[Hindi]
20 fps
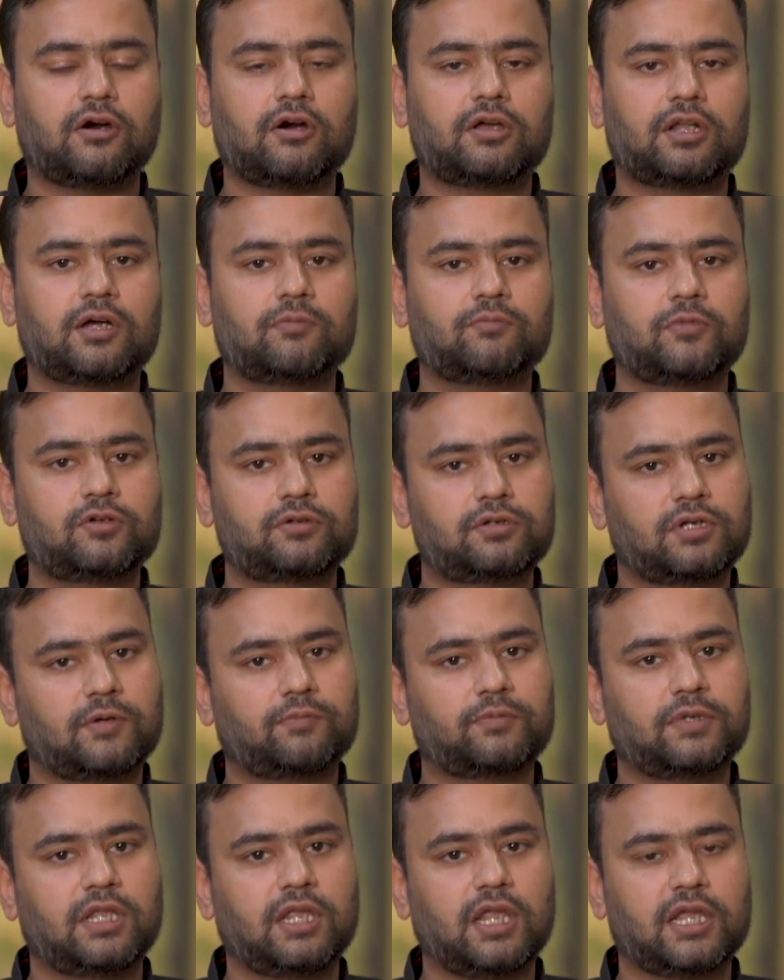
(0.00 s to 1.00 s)
और हम लोग
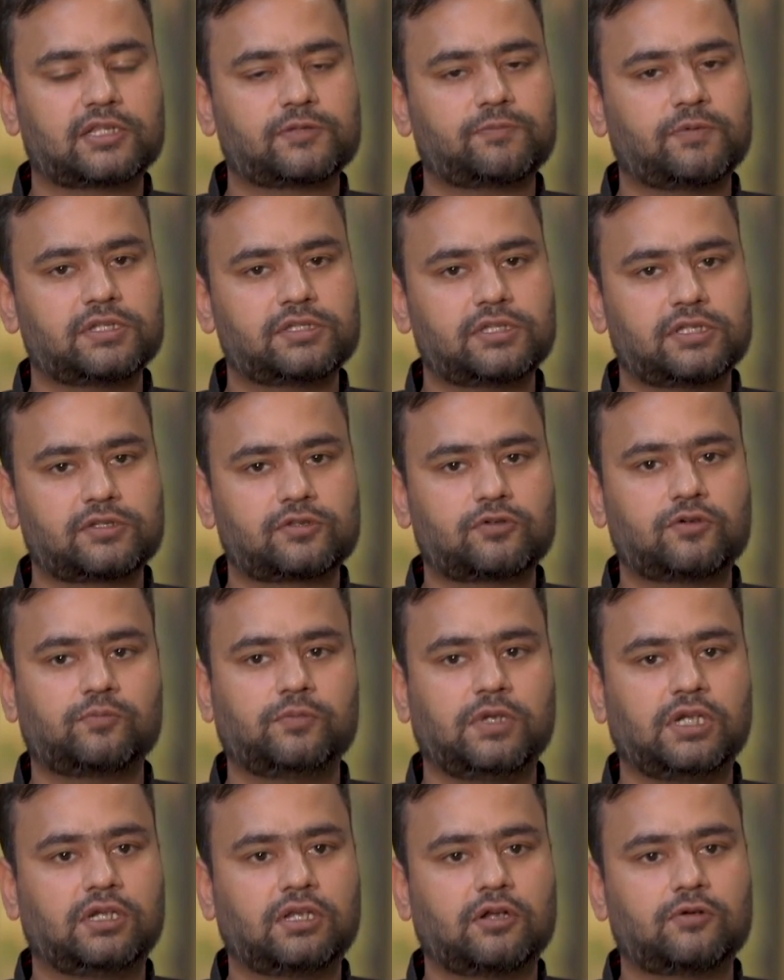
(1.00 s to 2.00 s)
अपनी एक्सपेंसेस को
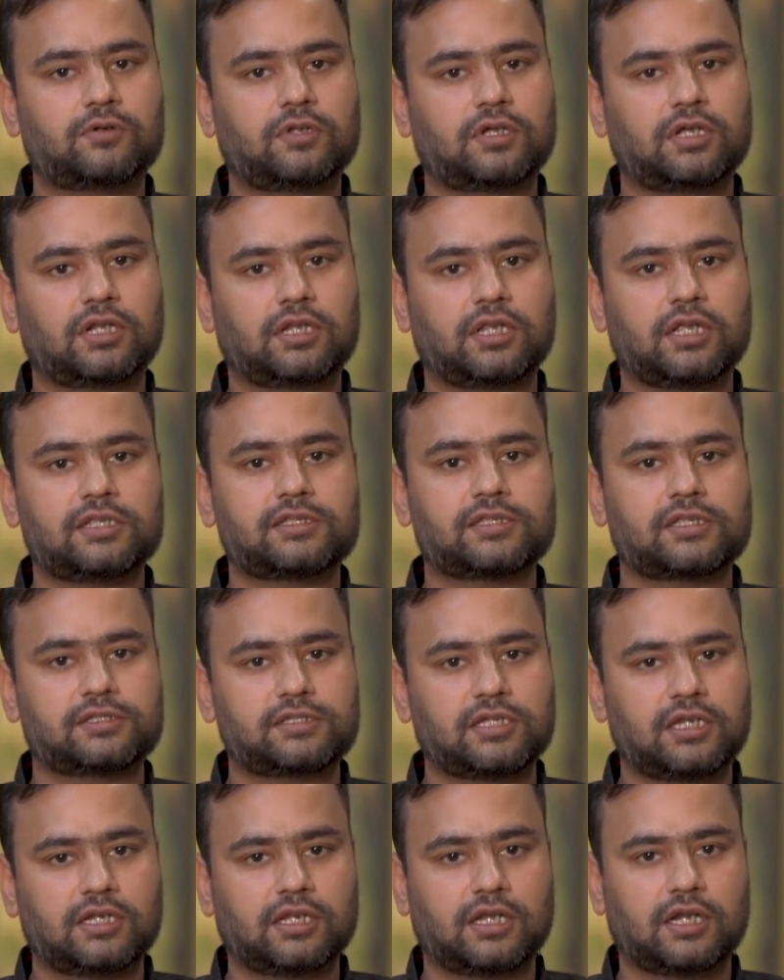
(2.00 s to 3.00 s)
मीट आउट करके
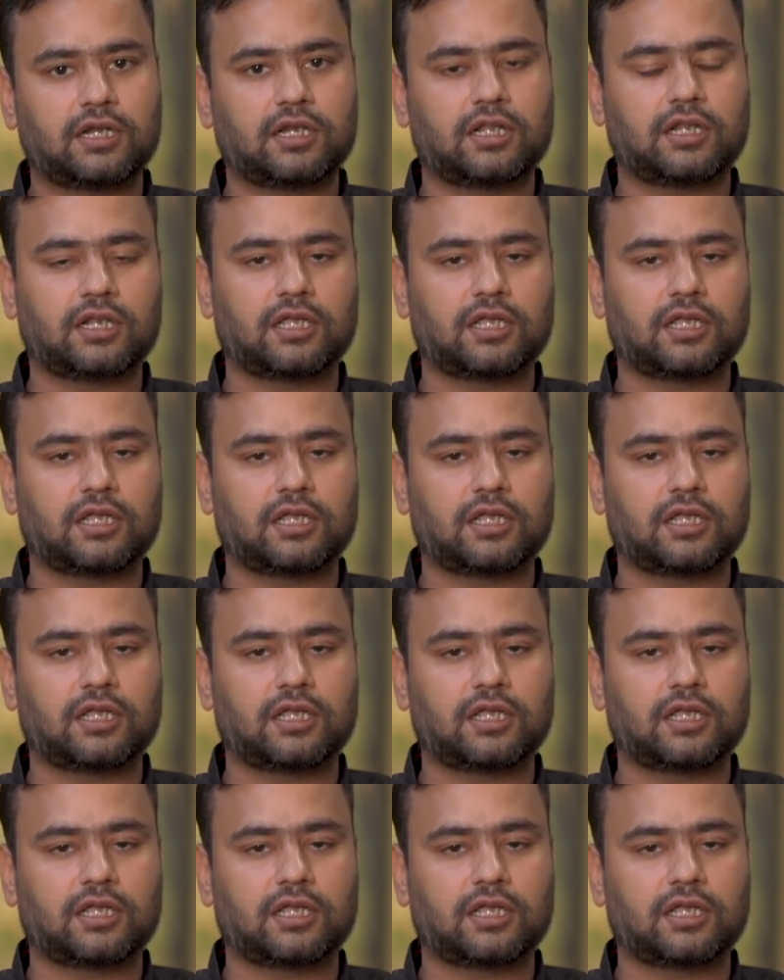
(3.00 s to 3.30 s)
सस्टेन करने